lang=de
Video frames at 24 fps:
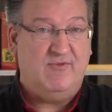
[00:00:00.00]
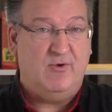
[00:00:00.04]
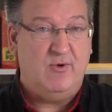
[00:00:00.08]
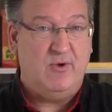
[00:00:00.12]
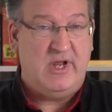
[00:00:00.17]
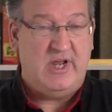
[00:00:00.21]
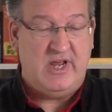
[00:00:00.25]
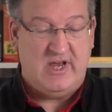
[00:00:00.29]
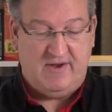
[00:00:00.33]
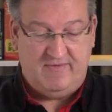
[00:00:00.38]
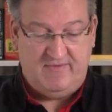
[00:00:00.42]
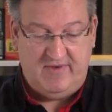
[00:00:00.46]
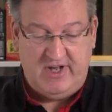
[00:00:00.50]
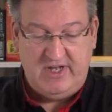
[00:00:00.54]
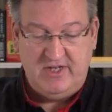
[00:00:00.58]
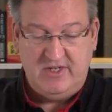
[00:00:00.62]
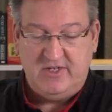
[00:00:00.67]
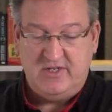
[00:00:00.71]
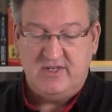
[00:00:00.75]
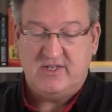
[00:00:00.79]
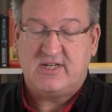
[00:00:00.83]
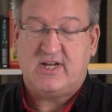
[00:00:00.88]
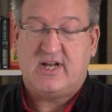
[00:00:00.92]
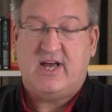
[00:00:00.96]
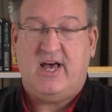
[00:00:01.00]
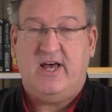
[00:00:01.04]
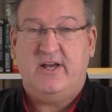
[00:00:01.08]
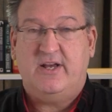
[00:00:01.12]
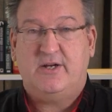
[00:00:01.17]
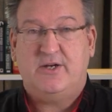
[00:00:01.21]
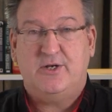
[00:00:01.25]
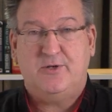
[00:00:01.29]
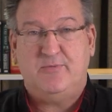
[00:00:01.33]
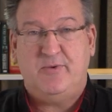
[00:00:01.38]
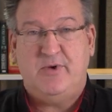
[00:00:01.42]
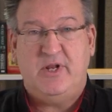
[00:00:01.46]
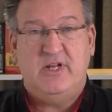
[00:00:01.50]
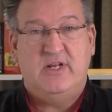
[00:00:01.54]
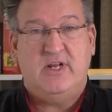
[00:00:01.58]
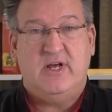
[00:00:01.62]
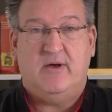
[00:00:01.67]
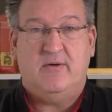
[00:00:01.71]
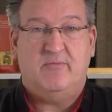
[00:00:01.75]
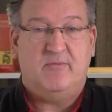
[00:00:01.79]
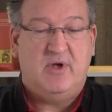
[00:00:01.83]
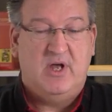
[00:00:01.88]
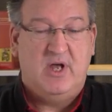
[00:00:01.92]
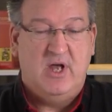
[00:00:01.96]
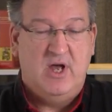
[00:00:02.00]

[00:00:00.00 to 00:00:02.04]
woher, wenn ich diese Karte gespielt habe